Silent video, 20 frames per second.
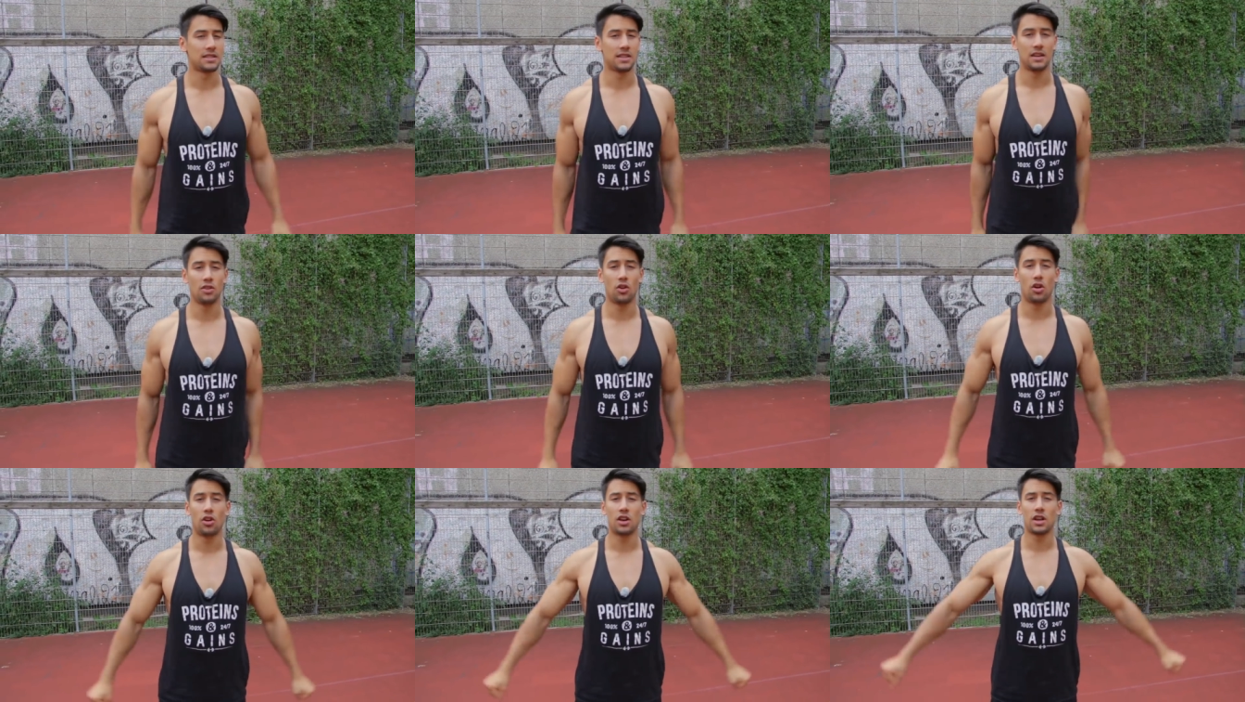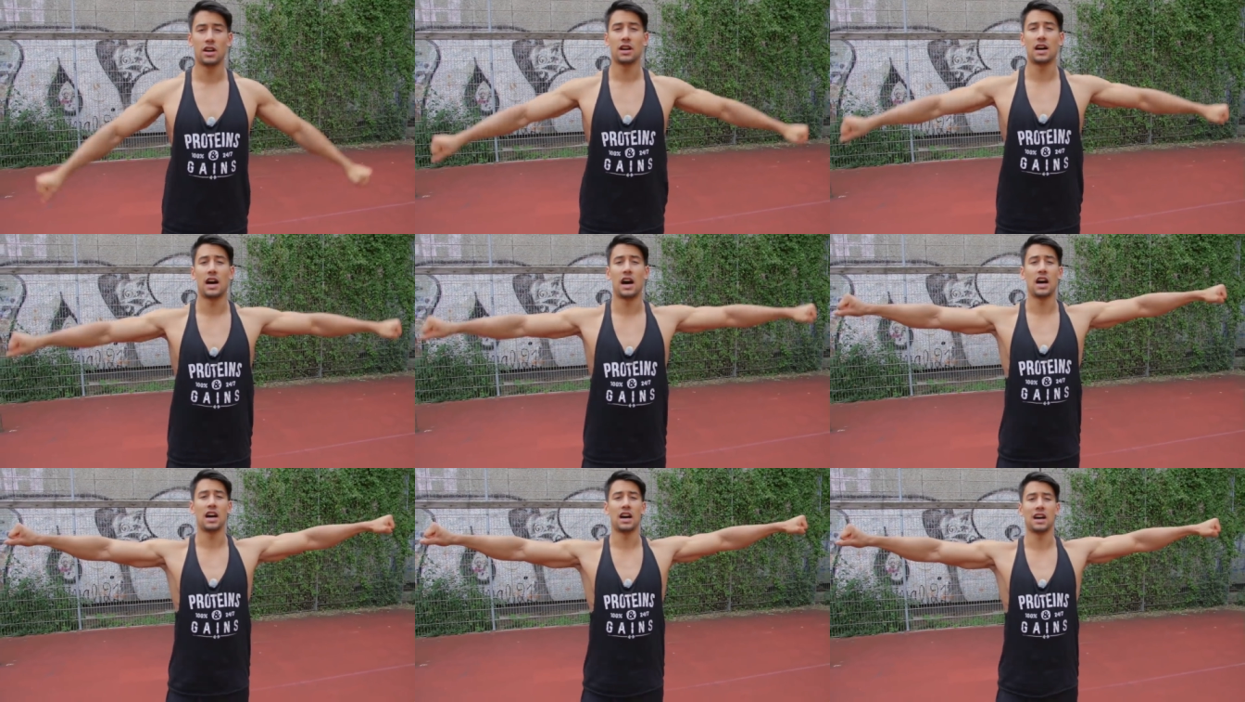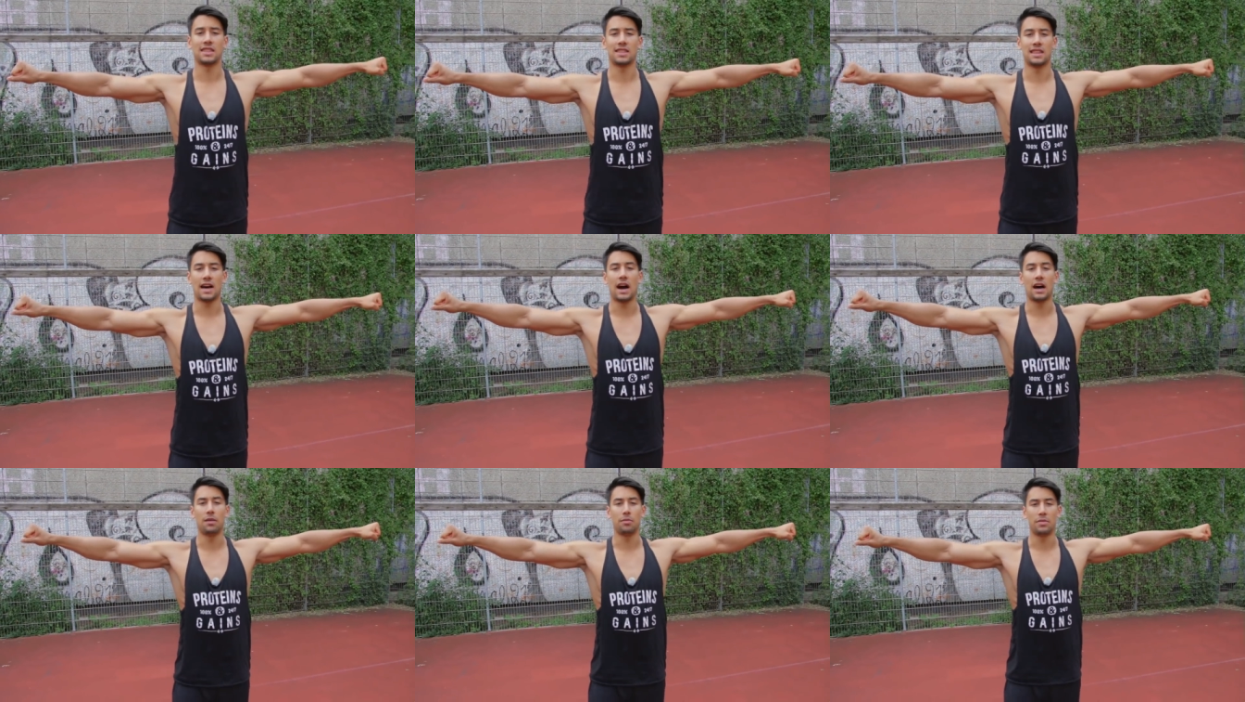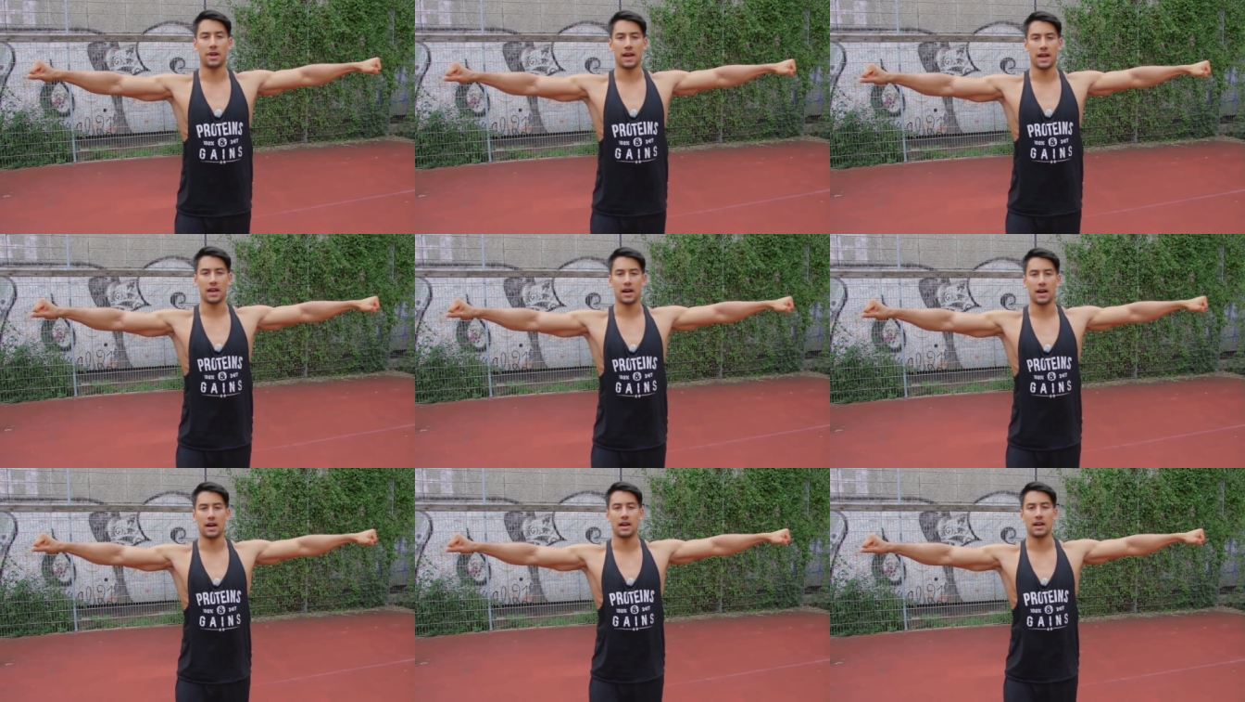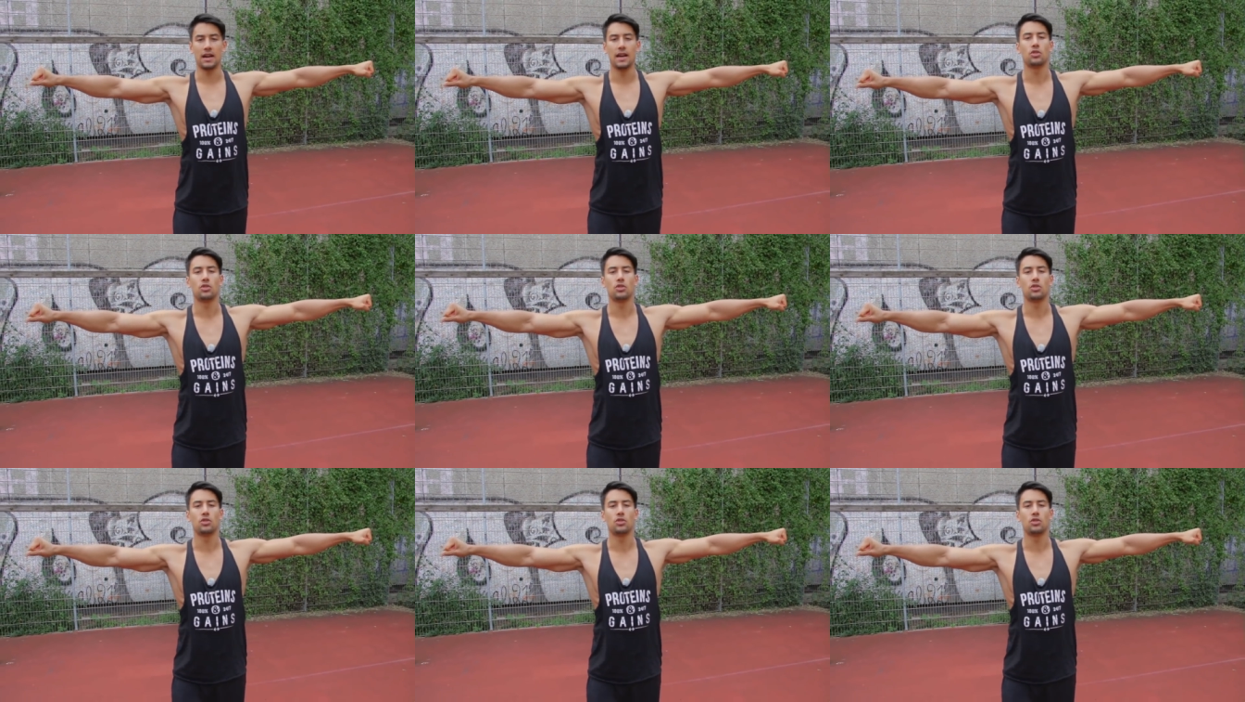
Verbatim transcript: Jadi orang angkat tangan mereka.